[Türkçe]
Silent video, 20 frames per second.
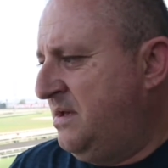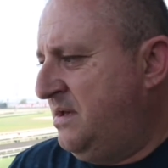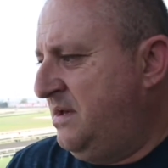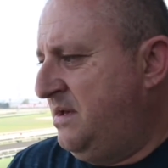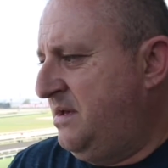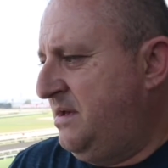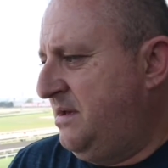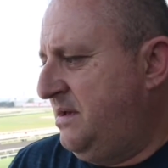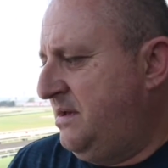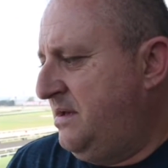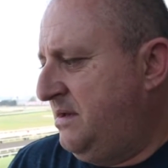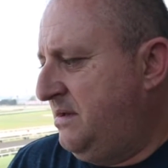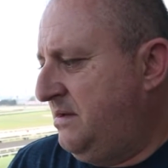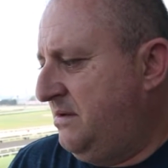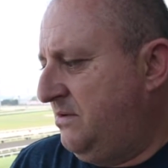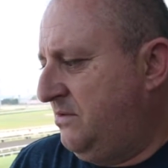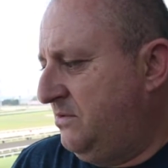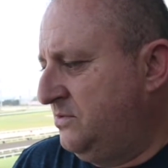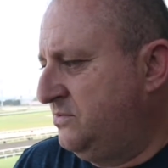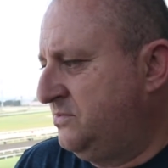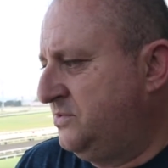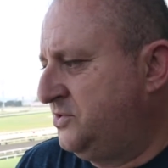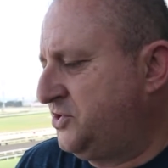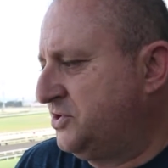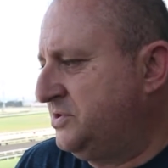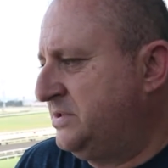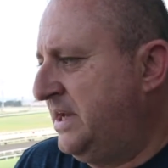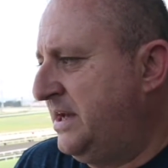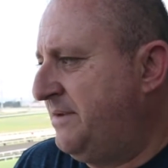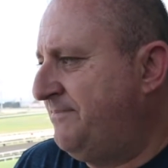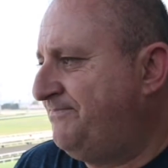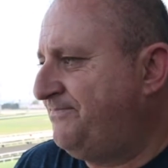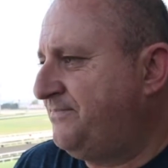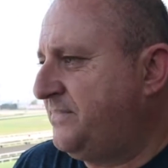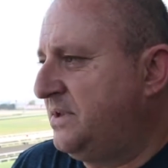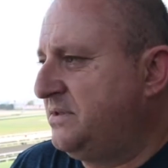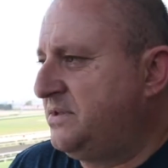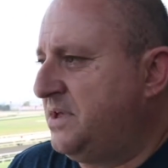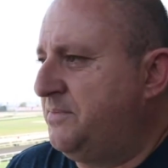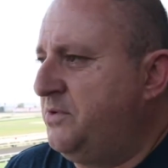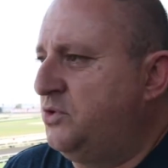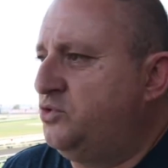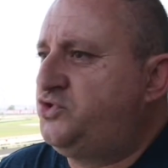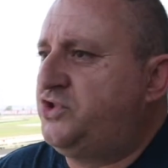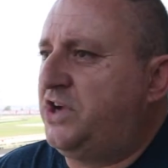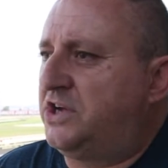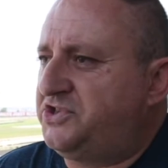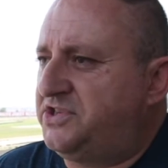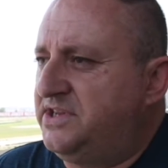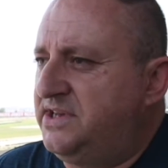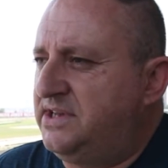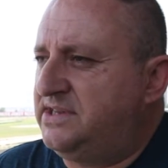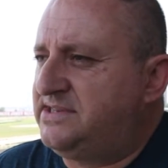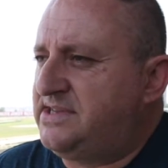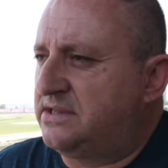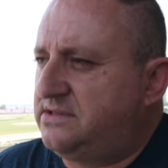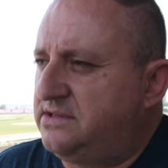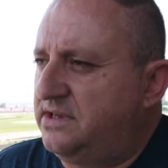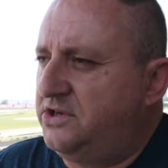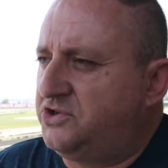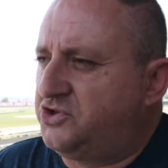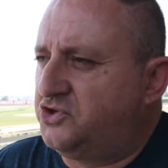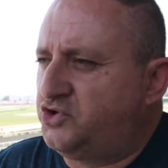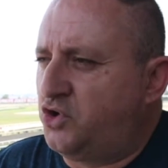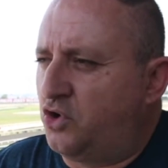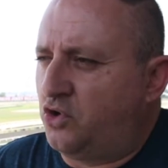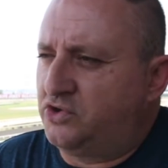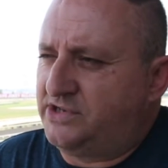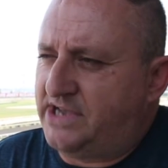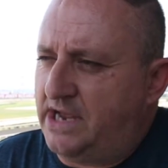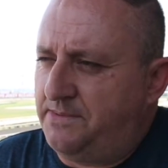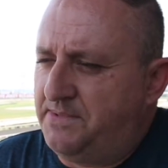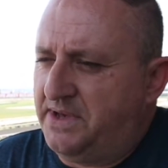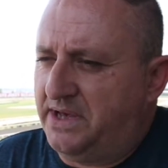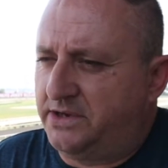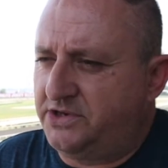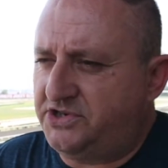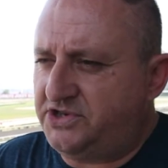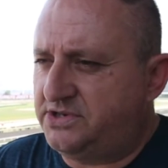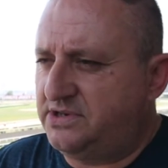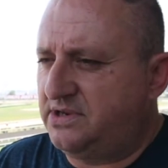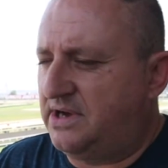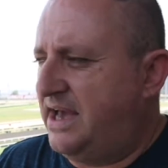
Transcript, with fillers: E, onun dışında tabii 3 yaşlı İngiliz atları için çok özel bir yarış.